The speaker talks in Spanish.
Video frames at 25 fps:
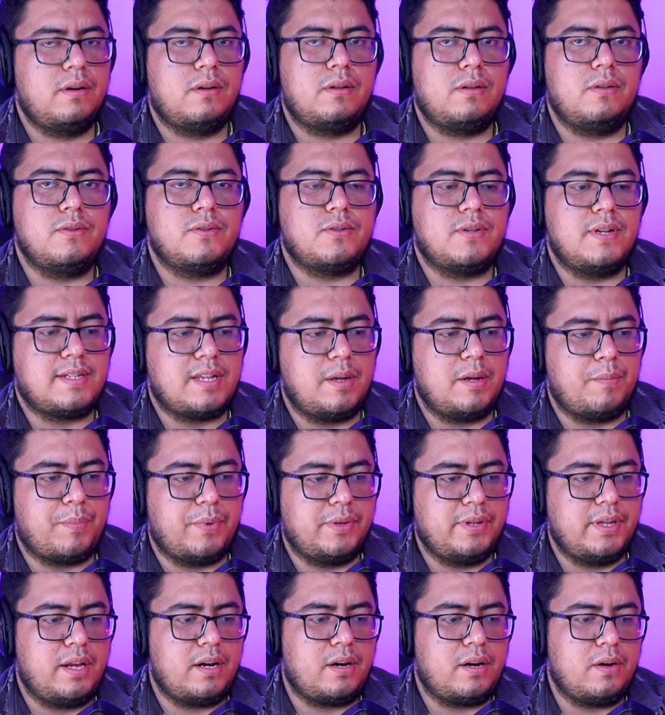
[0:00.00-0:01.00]
O incluso hasta
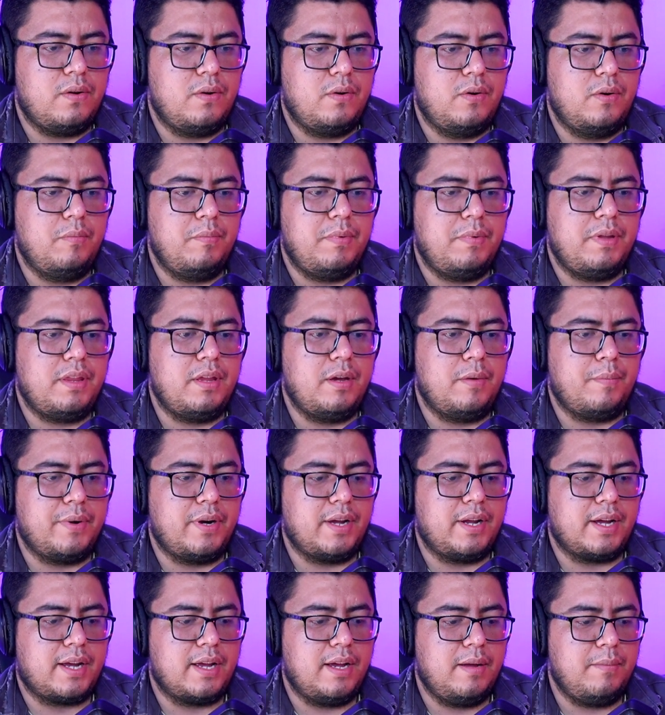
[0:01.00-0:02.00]
poner un video
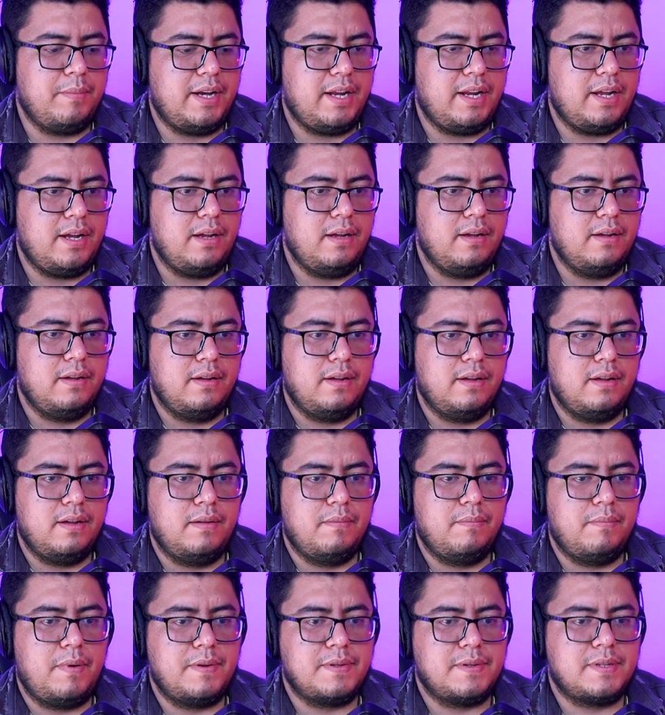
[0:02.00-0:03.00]
por acá, mira.
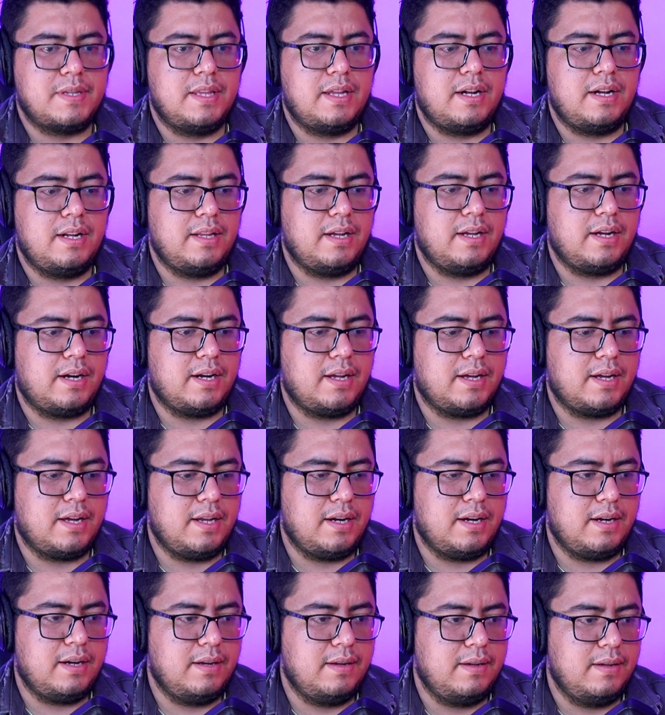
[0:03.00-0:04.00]
Vamos a darle en
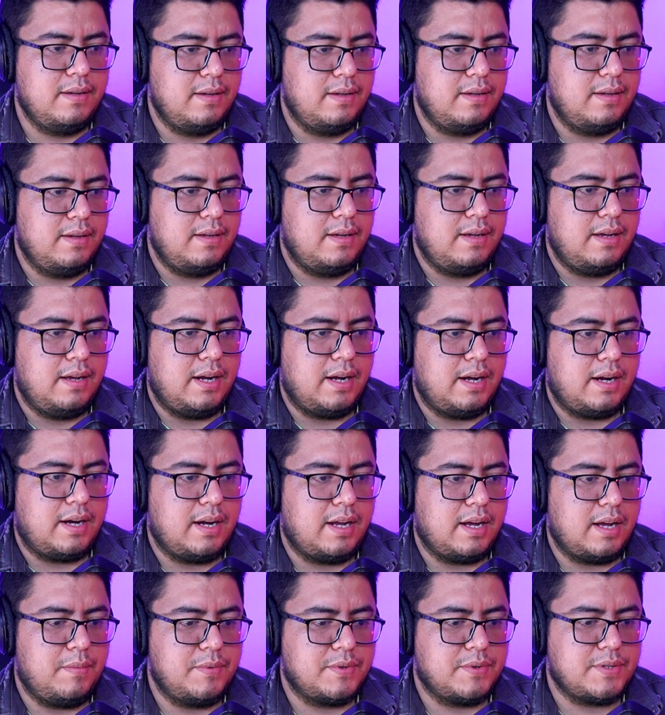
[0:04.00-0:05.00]
agregar.
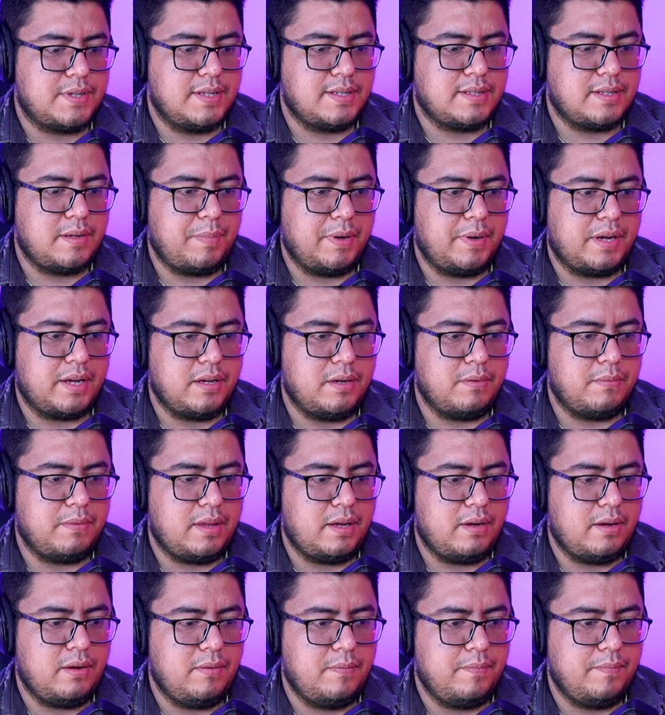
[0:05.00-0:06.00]
Agregamos este pequeño
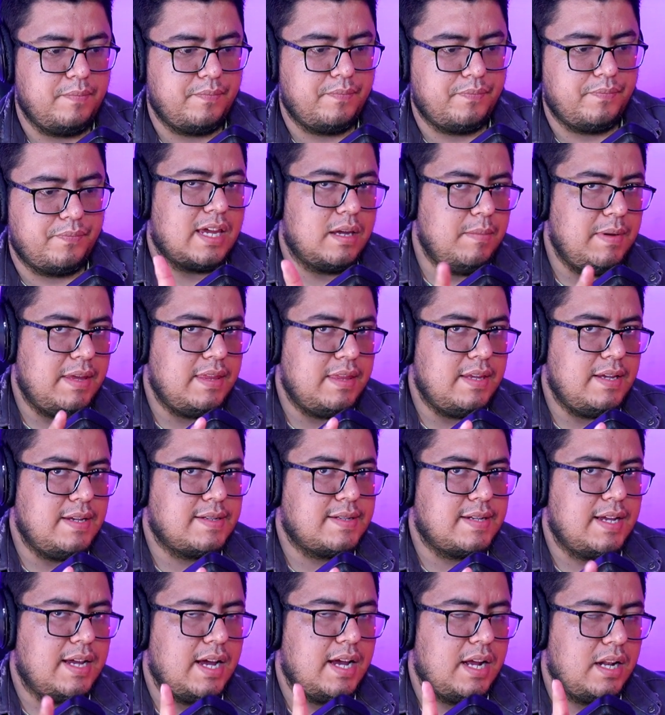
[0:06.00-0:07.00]
video. Aquí me
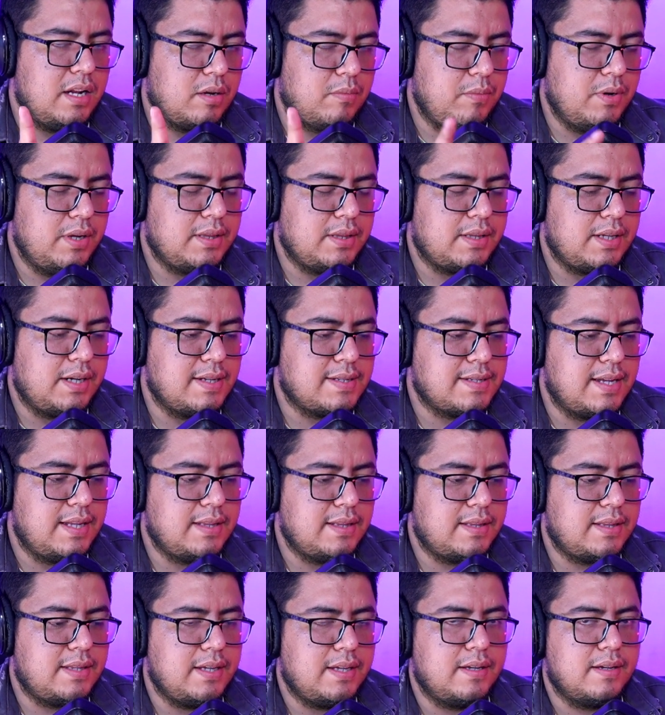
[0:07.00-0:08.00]
dice algo muy
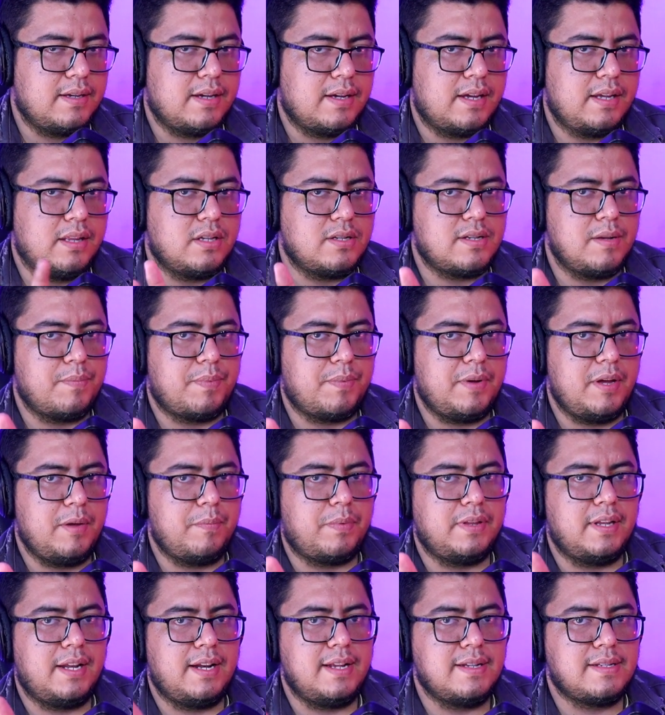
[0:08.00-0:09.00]
interesante, que no se
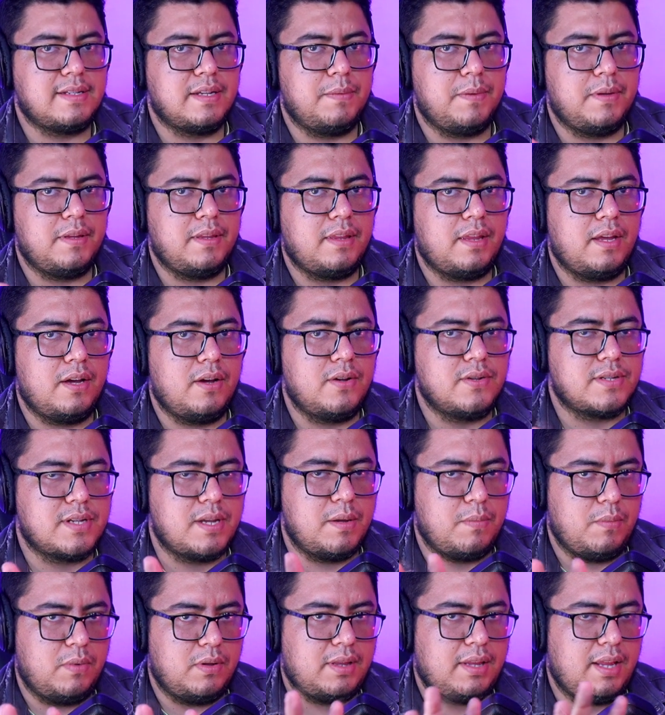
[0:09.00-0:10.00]
puede poner ese video
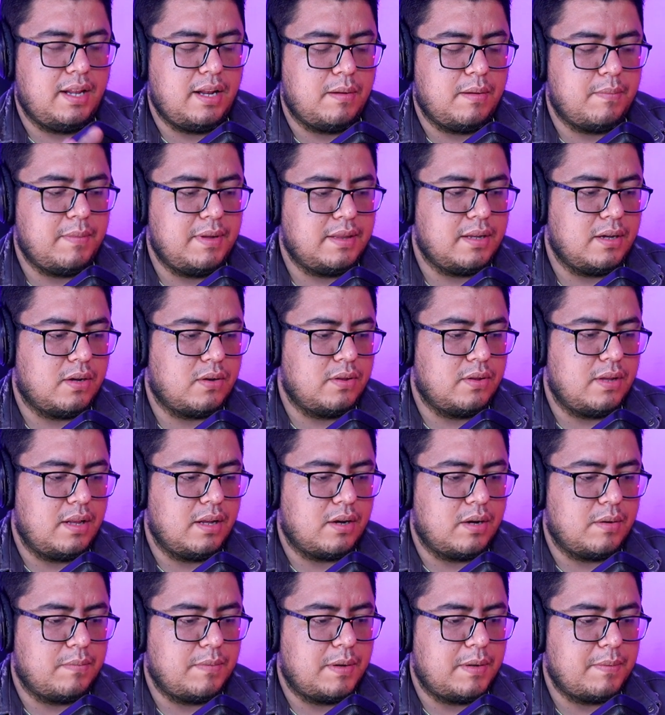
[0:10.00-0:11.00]
simultáneamente con
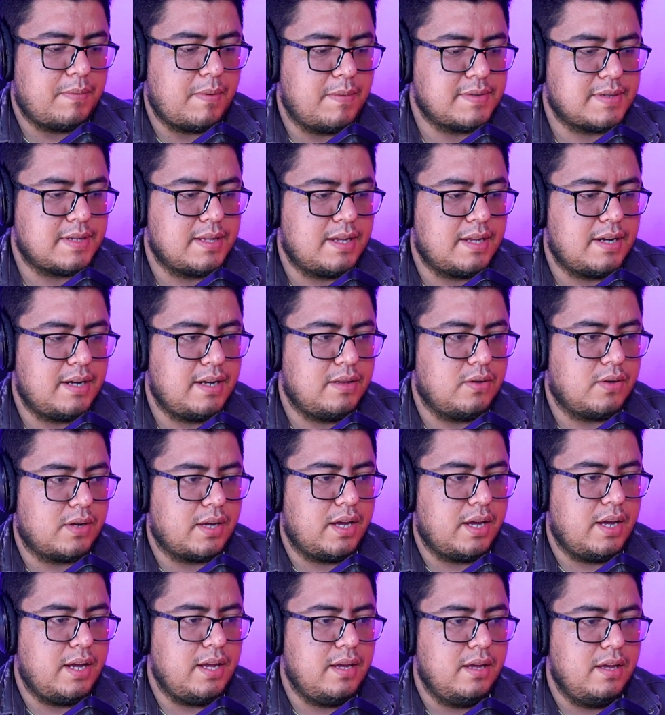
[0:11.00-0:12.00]
el croma. Vamos a darle en
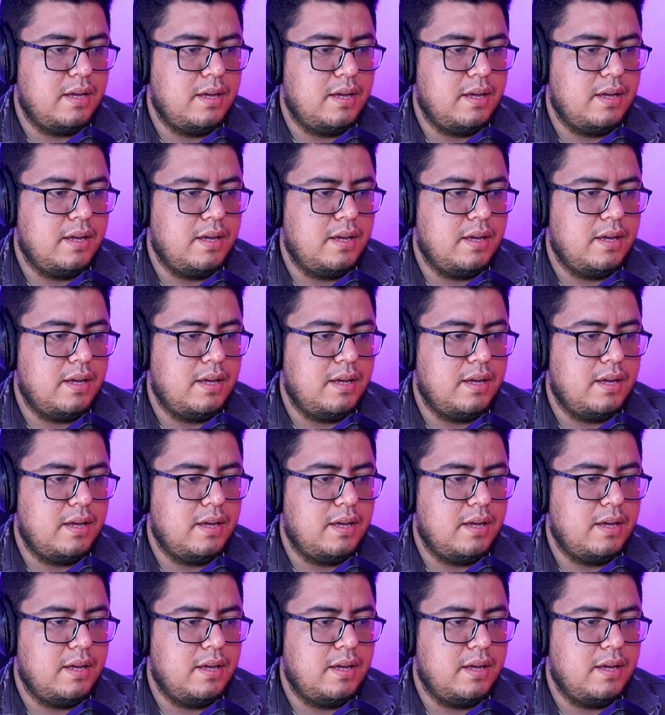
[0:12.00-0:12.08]
OK.